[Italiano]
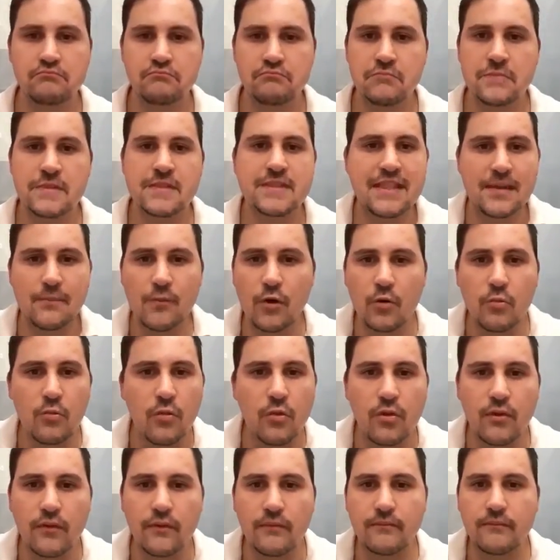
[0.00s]
stiamo
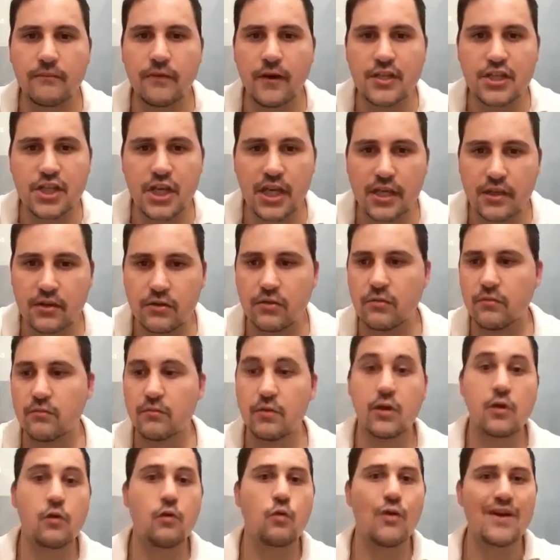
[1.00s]
comunque facendo
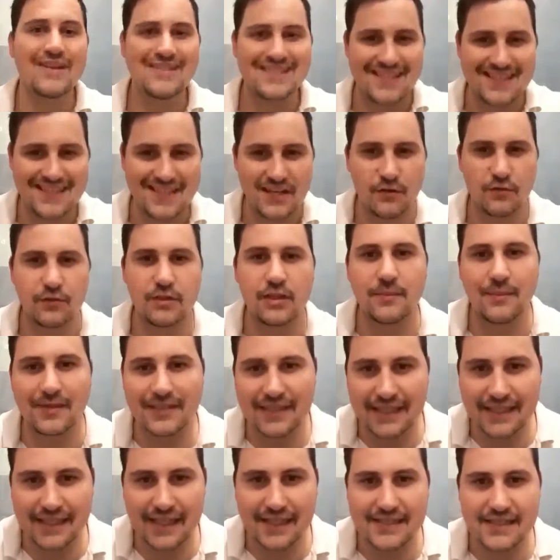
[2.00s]
in questa seconda
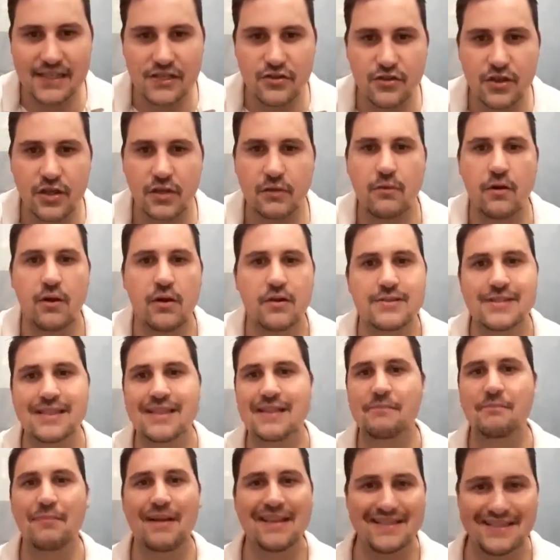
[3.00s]
metà della stagione qualcosa di
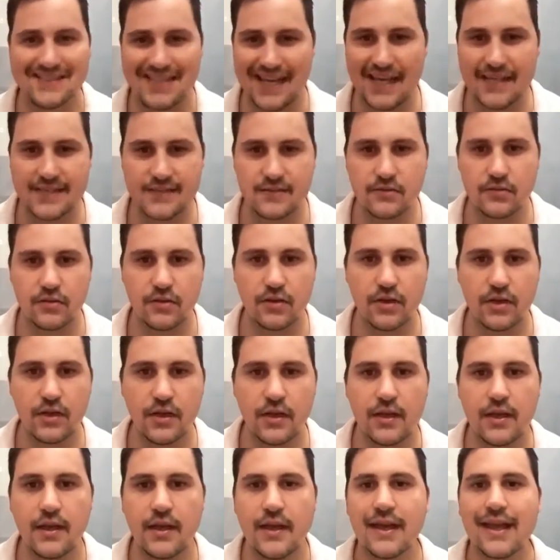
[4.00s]
pazzesco.
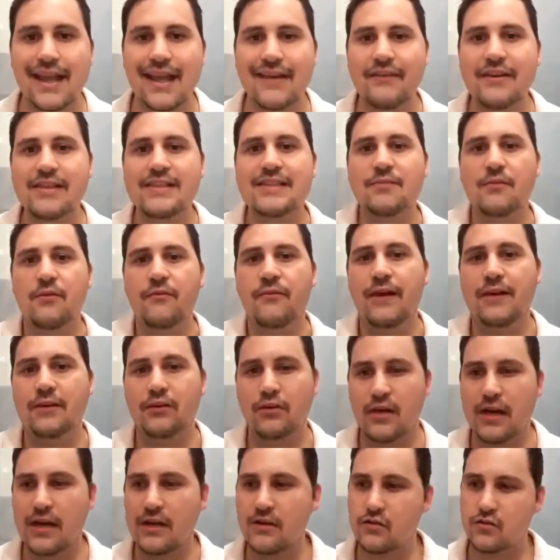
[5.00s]
Che avessimo fatto
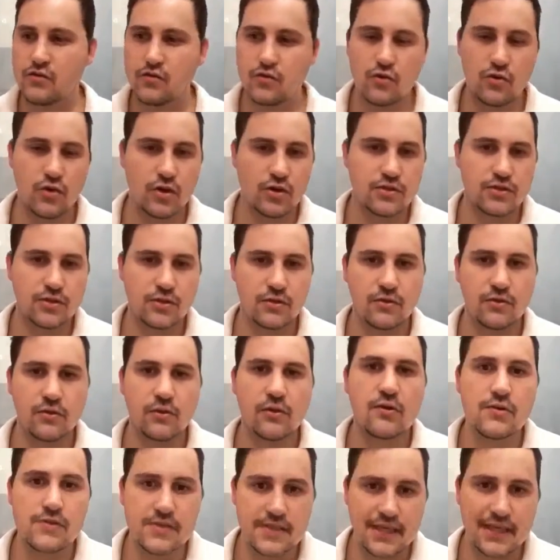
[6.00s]
l'anno scorso
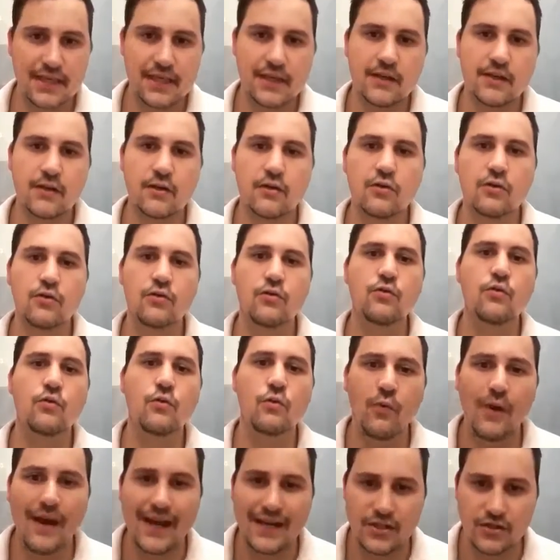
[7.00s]
così con
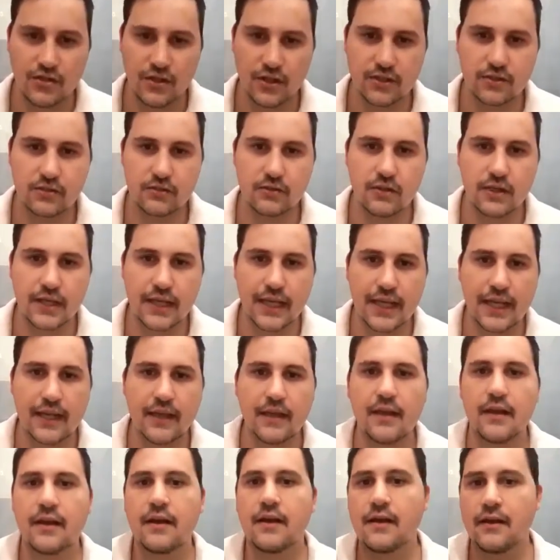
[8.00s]
quei giocatori,
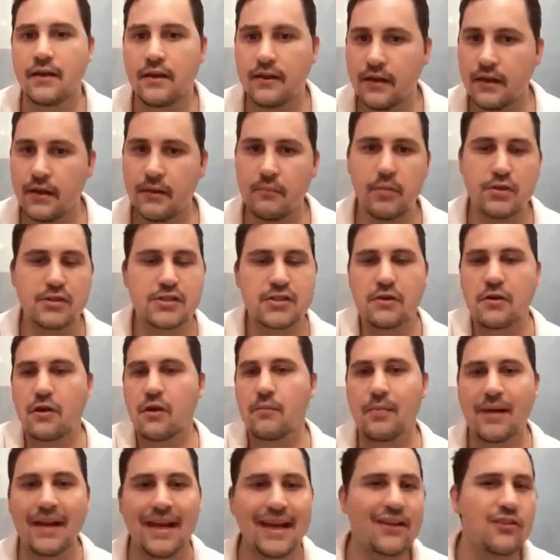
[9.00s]
il posto in
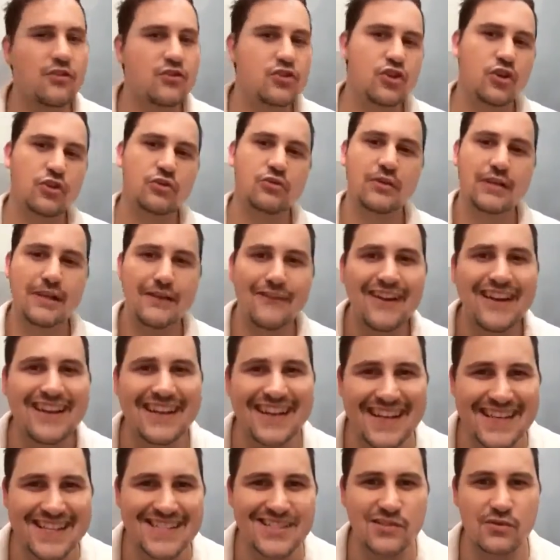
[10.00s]
Europa League non ce lo toglieva
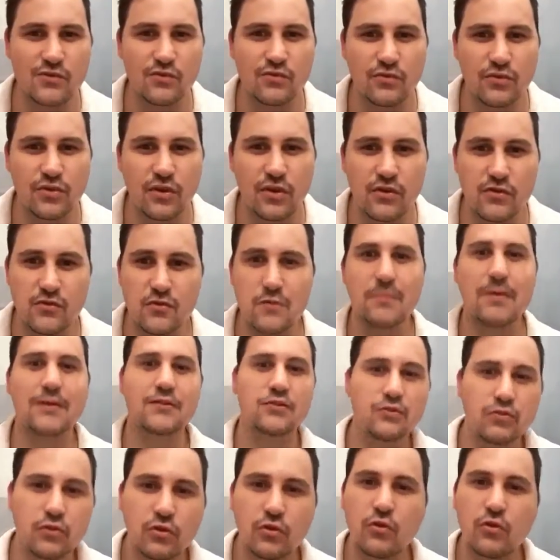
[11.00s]
nessuno, soprattutto